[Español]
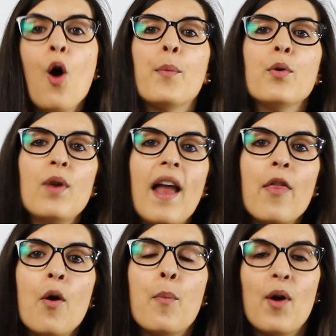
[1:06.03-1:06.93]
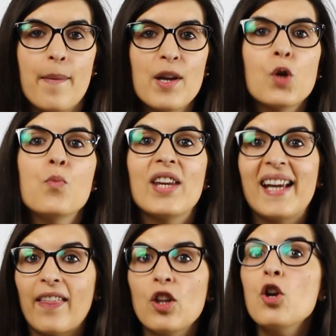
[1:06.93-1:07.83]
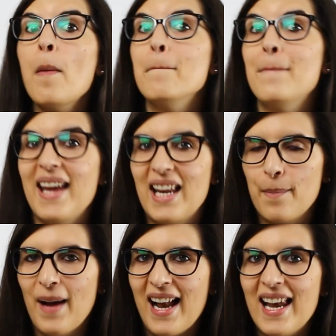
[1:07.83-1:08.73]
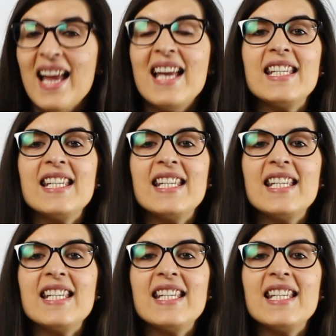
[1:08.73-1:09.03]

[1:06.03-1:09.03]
Por un lado, puede haber comunicación verbal,